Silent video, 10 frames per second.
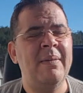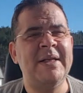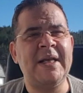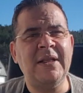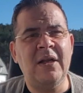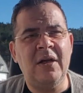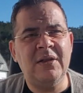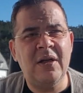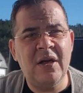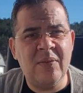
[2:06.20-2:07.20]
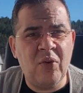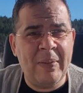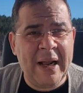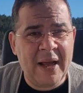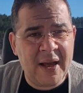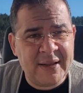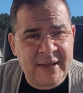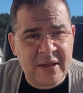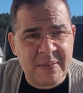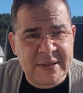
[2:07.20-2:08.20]
بس هذا العطر مبالغ
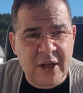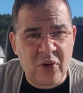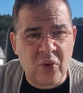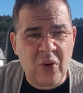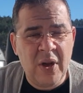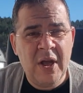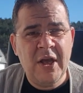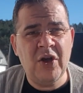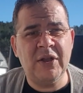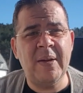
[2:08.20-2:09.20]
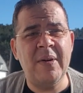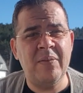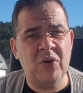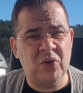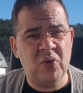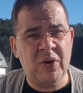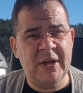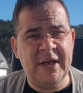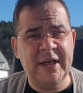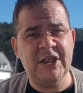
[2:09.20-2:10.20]
كثير بسعره يعتبر من عطور
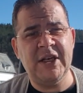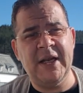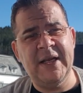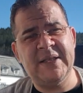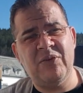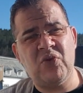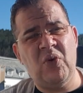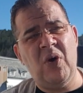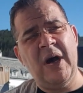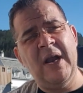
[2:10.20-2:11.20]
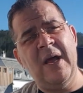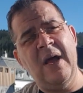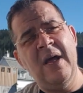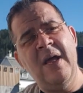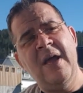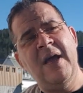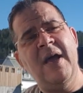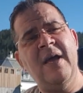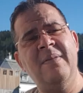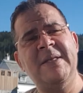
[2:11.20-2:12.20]
النيش يعني اذا بتروحوا على
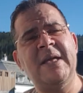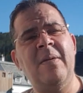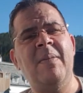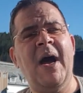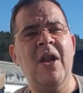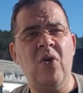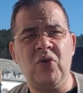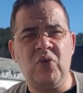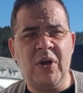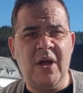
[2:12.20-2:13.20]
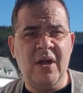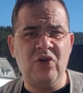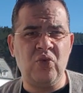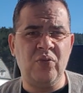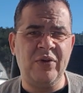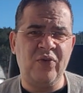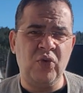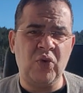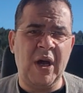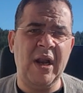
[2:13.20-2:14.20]
آه، مثلا محل عطورات
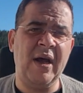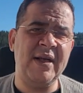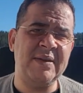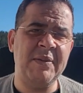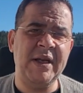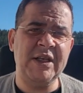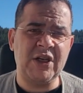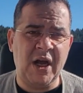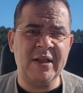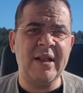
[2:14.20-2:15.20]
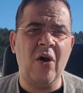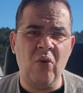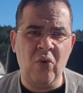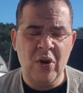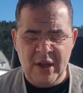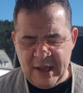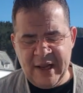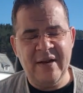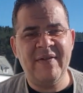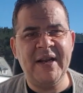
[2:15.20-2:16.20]
وبتفوتوا على قسم النيش رح تلاقوا
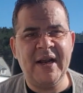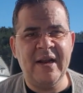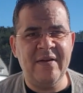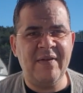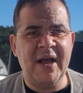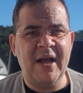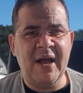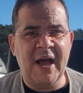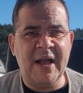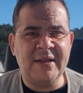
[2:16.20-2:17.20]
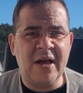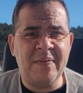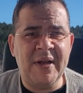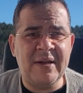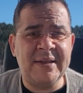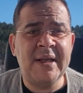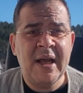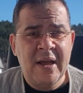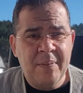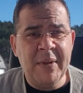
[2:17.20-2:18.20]
الفان كليف اند اربيلز
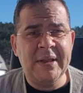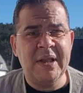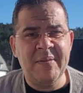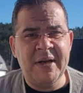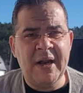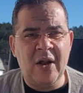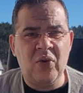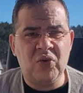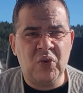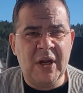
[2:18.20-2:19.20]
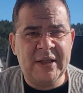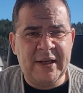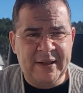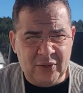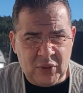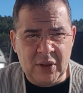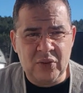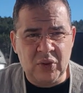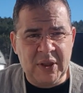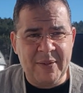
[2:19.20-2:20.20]
من ضمن العطورات اللي
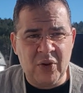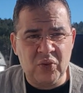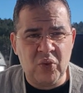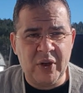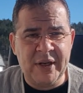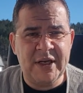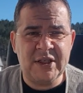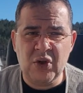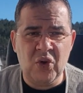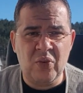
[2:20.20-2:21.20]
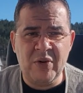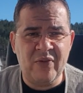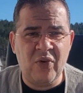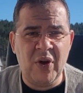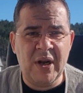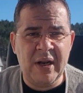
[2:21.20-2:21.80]
تعتبر عطور النيش سعره من فوق